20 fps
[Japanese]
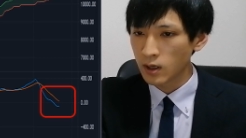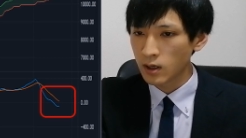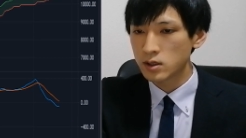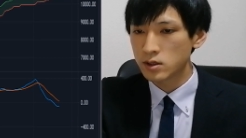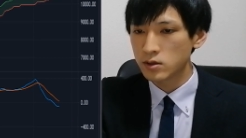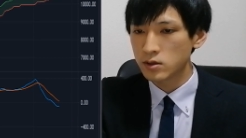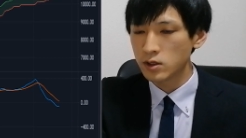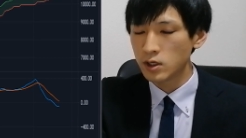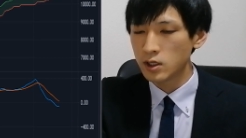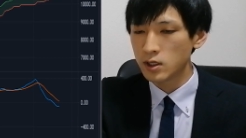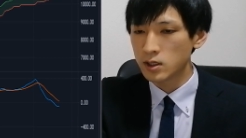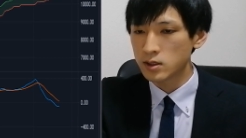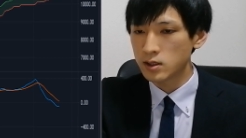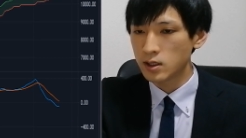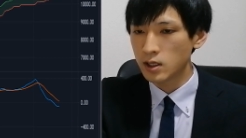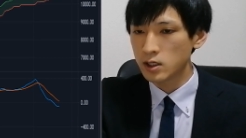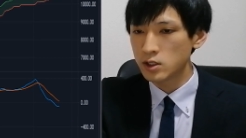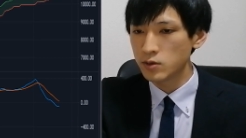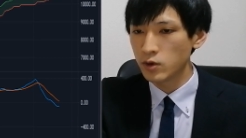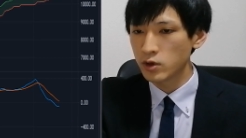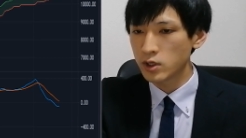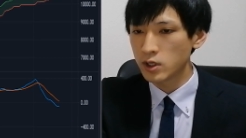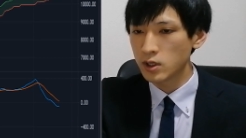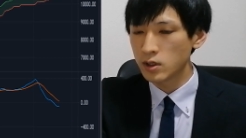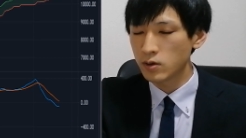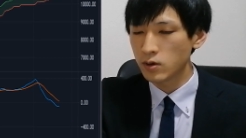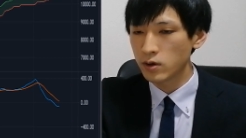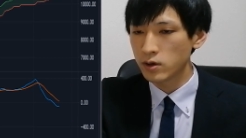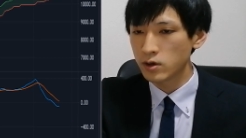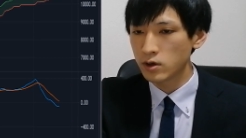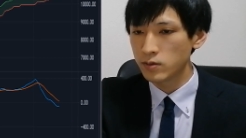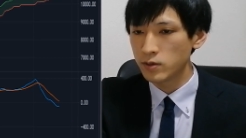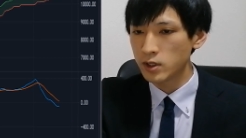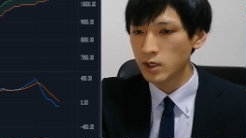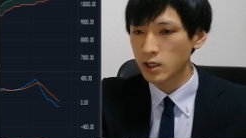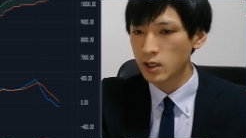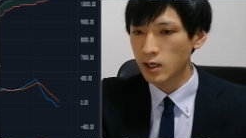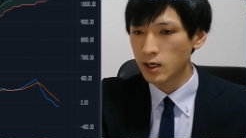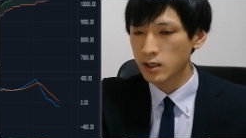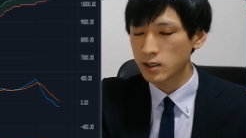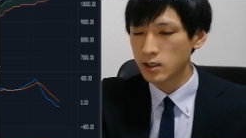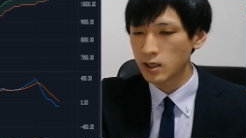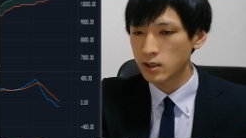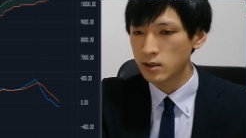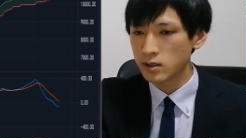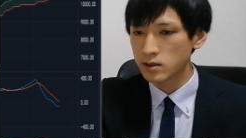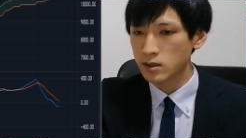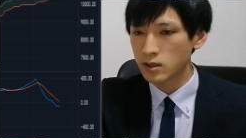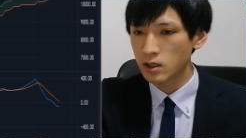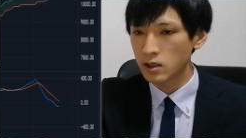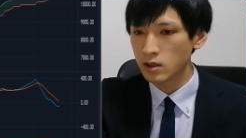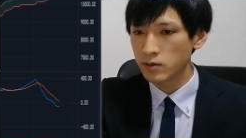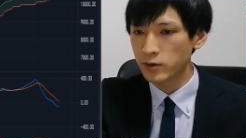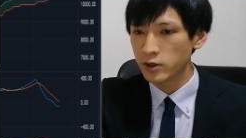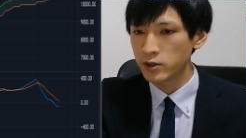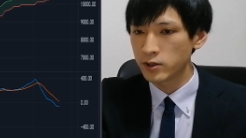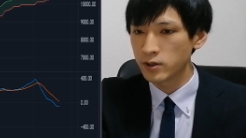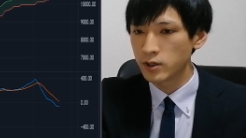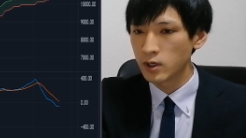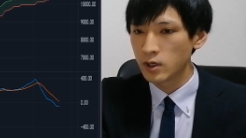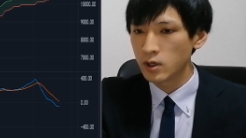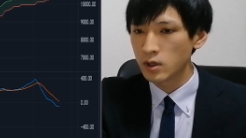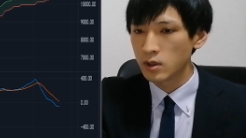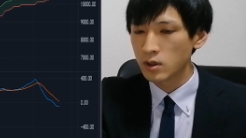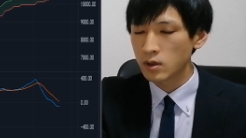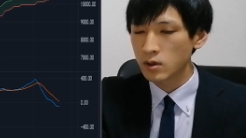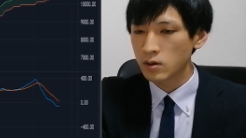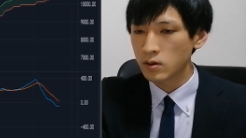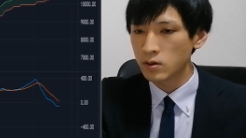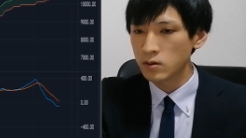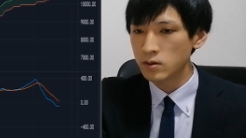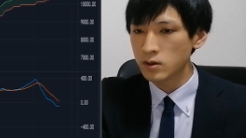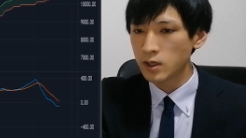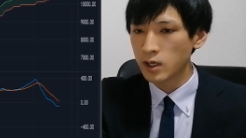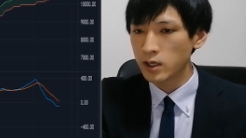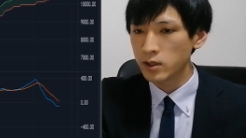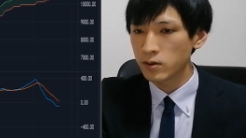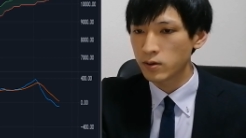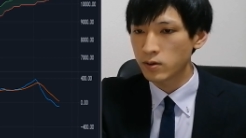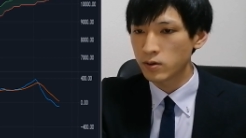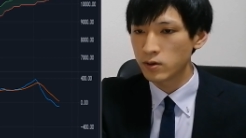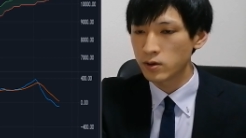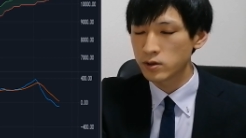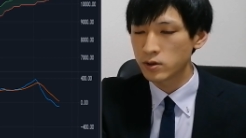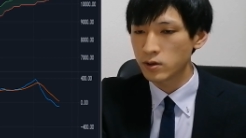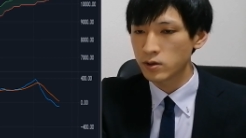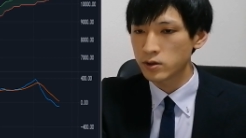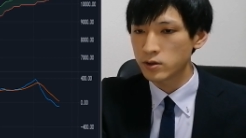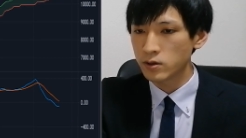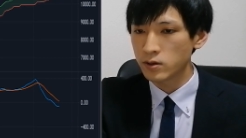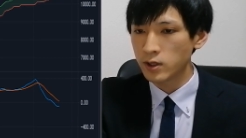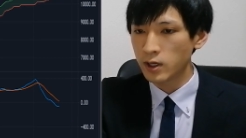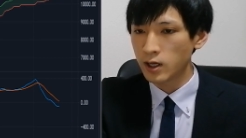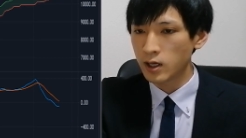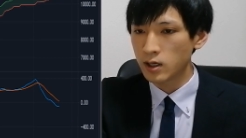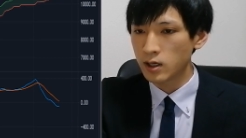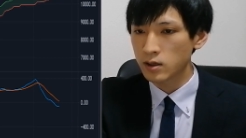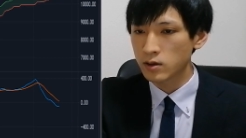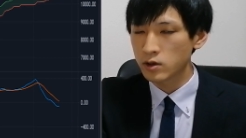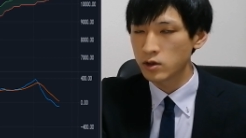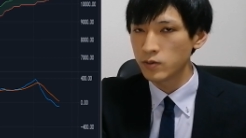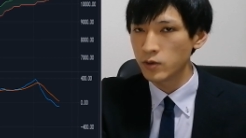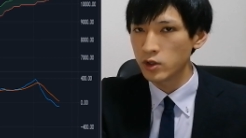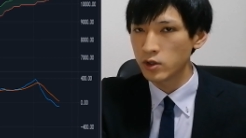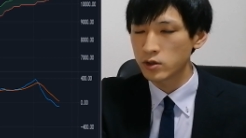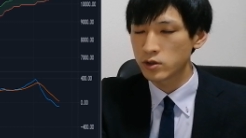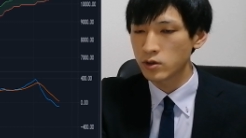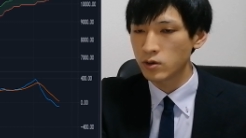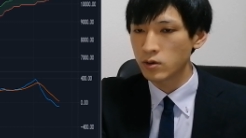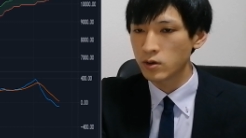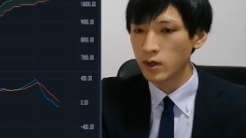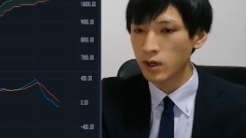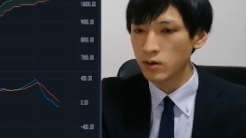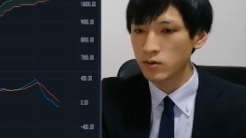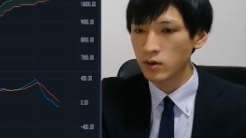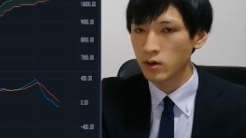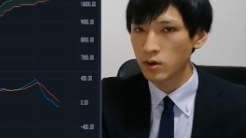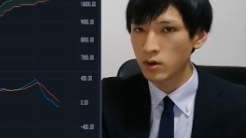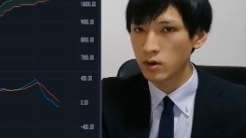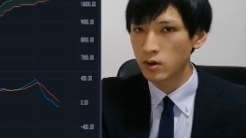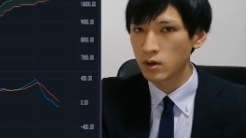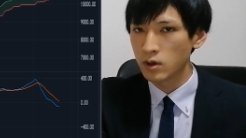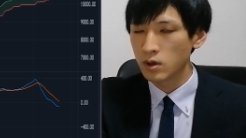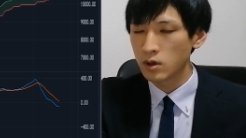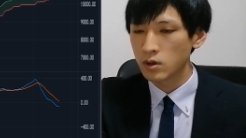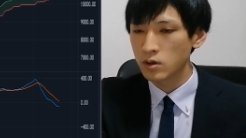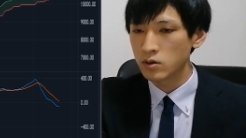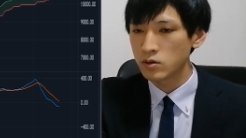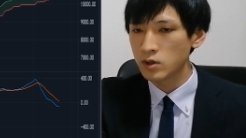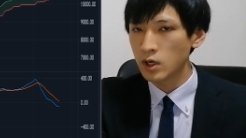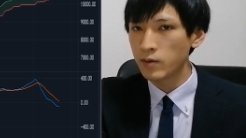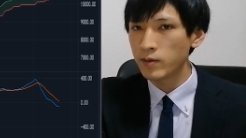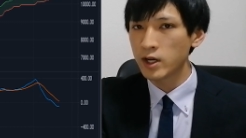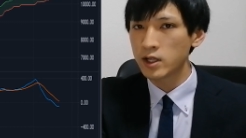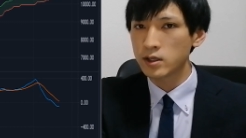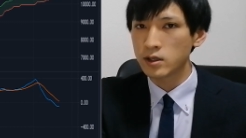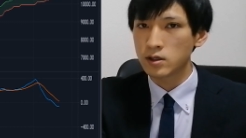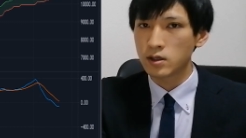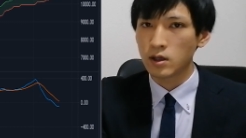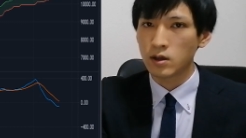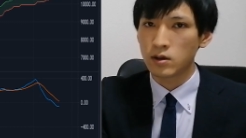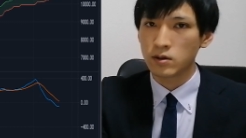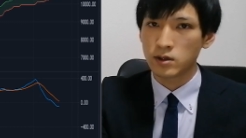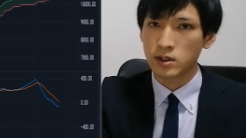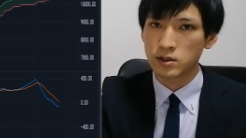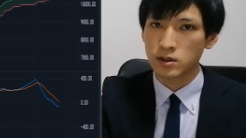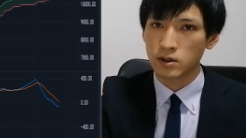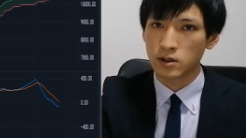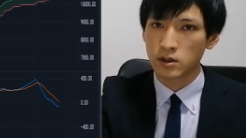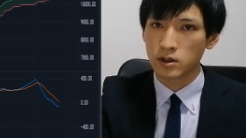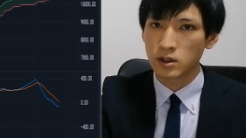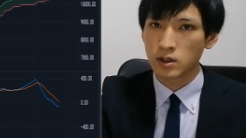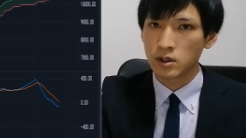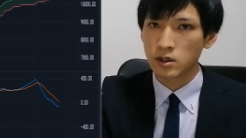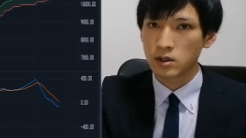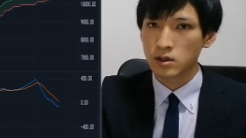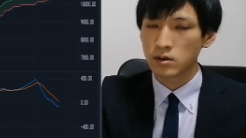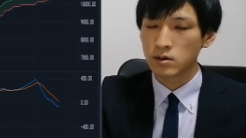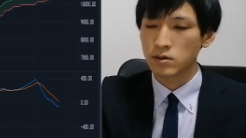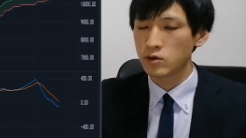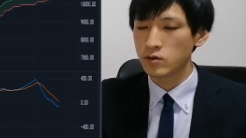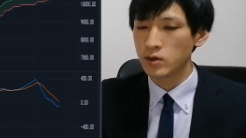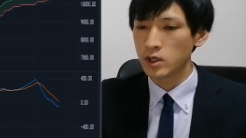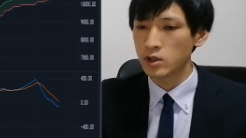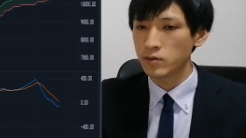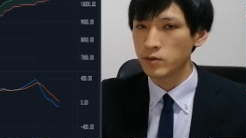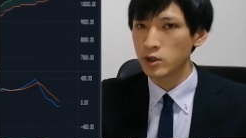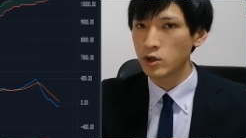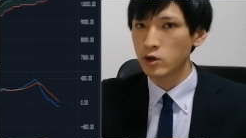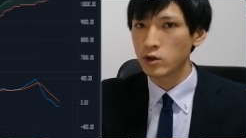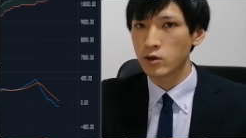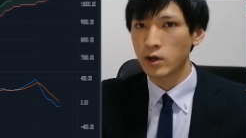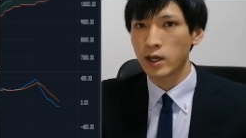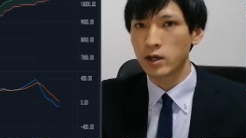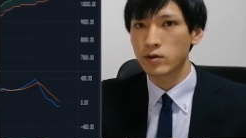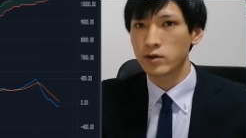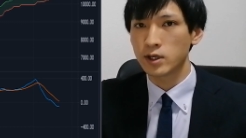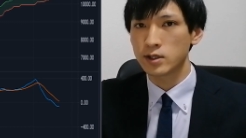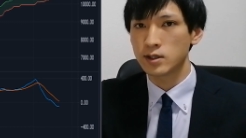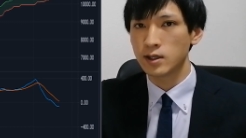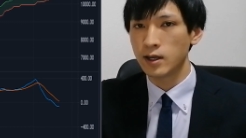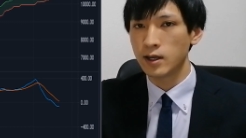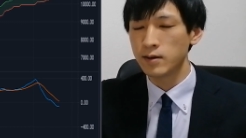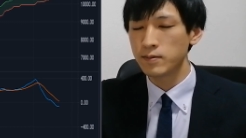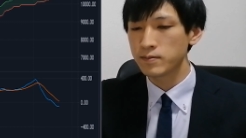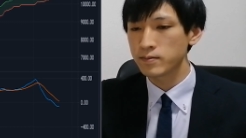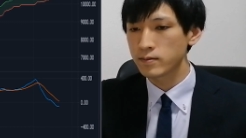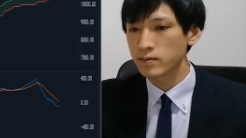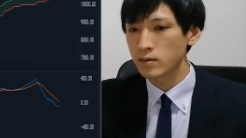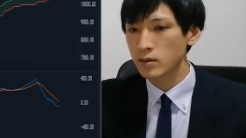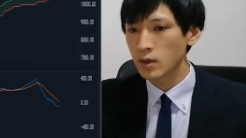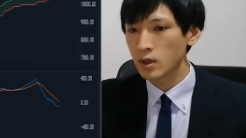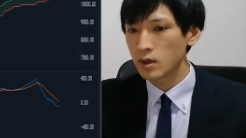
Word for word: で、次にですね、一問均衡表を見ていただきたいんですけれども、今回のこの上昇で、雲の上限を上回ってきているんですよ。上の緑のラインをですね。